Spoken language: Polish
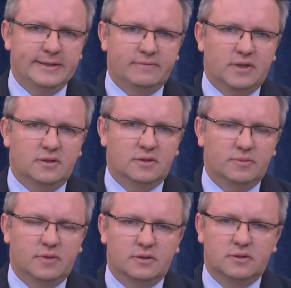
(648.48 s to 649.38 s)
na ten
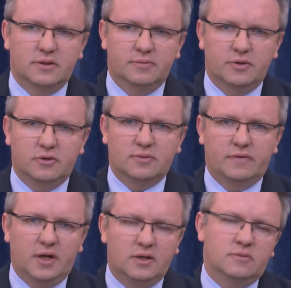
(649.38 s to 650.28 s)
temat
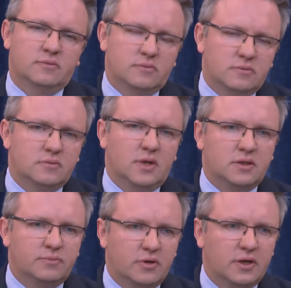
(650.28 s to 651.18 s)
rozmawiali. Na
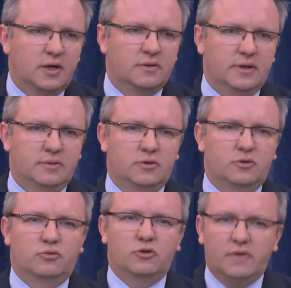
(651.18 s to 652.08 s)
tym polega
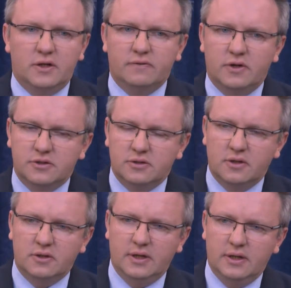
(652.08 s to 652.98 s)
budowanie właśnie
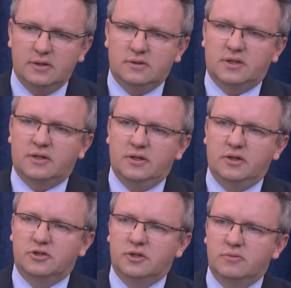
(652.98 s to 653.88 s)
tej
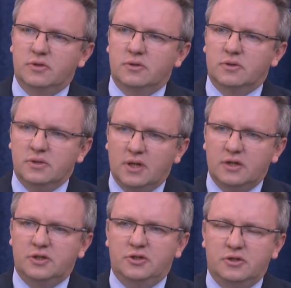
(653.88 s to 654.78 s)
strategii, że my na
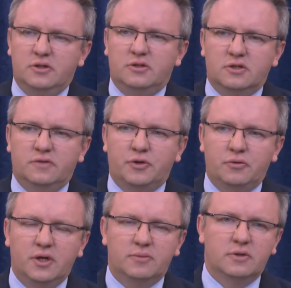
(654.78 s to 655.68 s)
razie
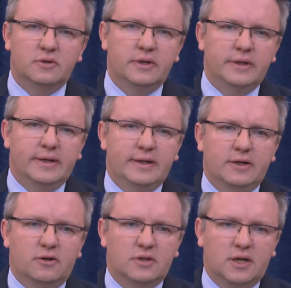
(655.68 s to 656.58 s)
intensyfikujemy
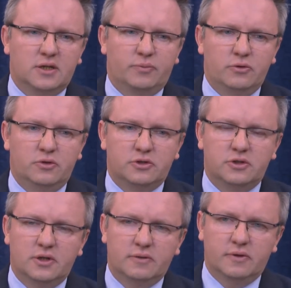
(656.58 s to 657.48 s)
kontakty
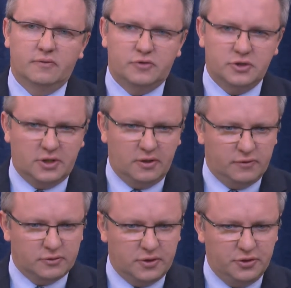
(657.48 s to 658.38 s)
polityczne wszystkich
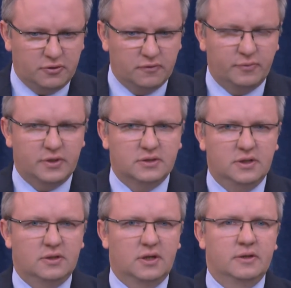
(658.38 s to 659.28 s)
wysłanników
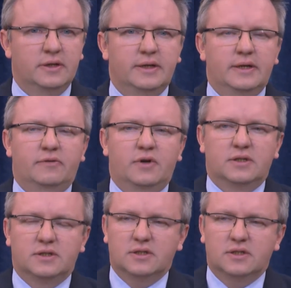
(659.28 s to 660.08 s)
prezydenta w relacjach z